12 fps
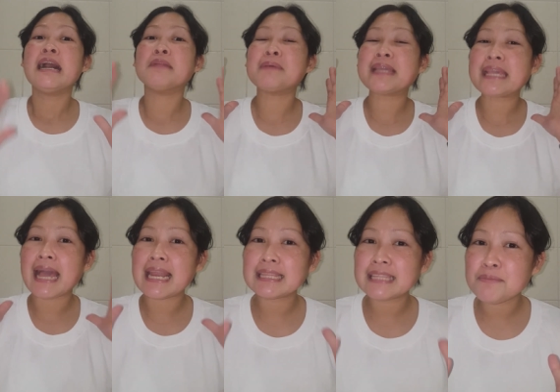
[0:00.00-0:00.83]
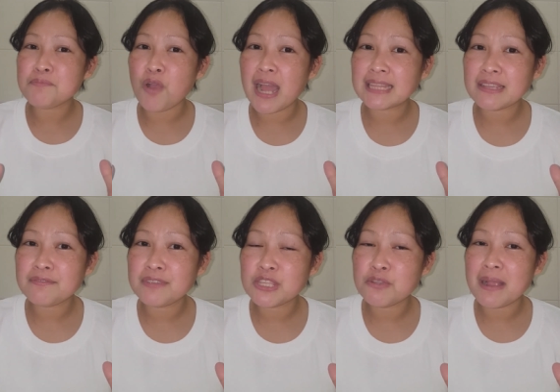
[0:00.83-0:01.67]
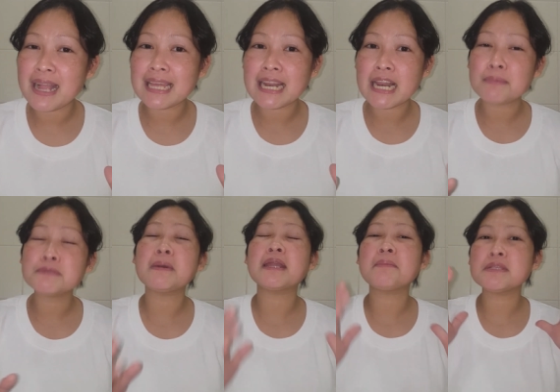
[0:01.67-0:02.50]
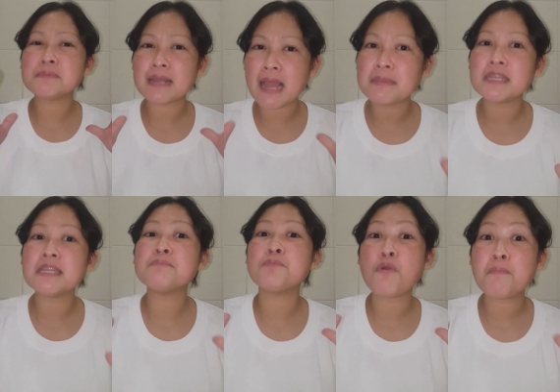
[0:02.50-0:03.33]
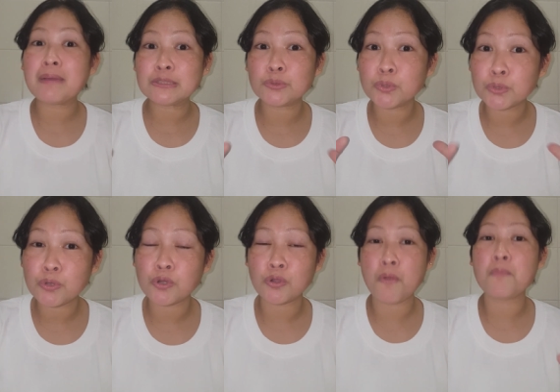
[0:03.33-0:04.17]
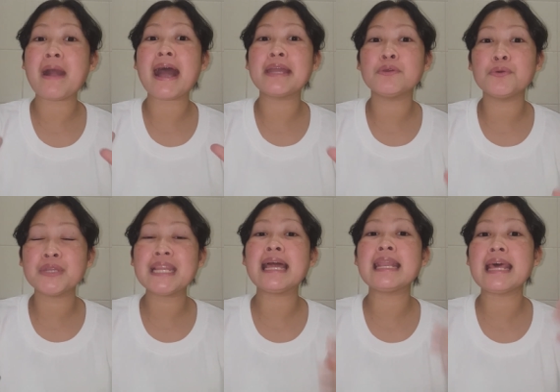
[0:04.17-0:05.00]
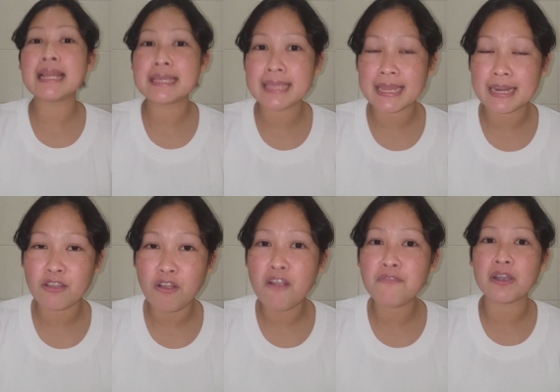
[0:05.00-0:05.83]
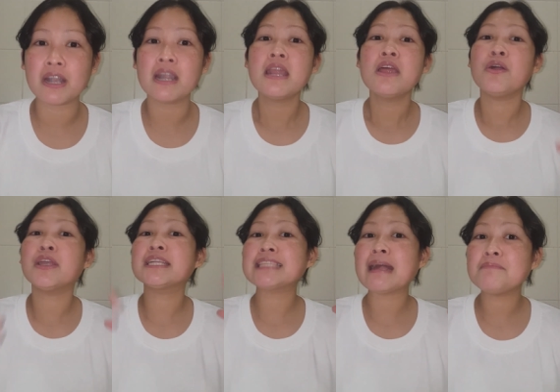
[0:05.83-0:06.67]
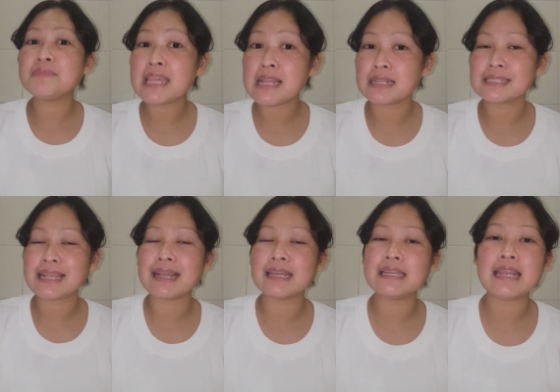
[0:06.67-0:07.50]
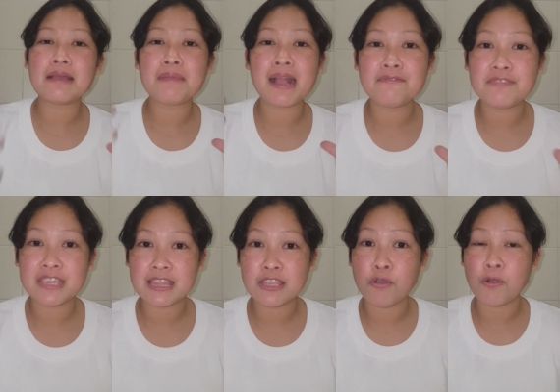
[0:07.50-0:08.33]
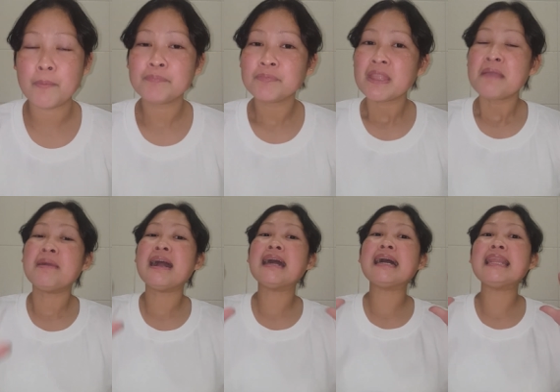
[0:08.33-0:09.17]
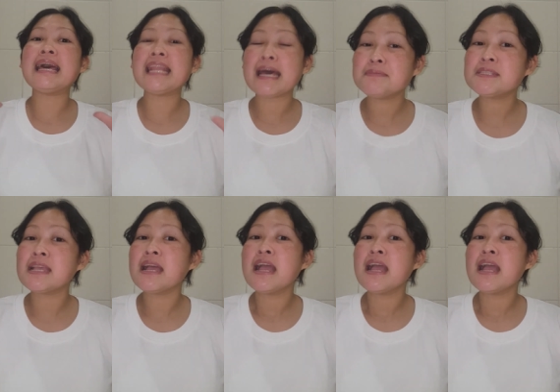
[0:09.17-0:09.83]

At pakikalat na rin po ang ating video mga kalalabs para mas marami din pong matuto kung paano nila lalagyan ng cover or thumbnails ang kanilang mga video. Mga kalalabs,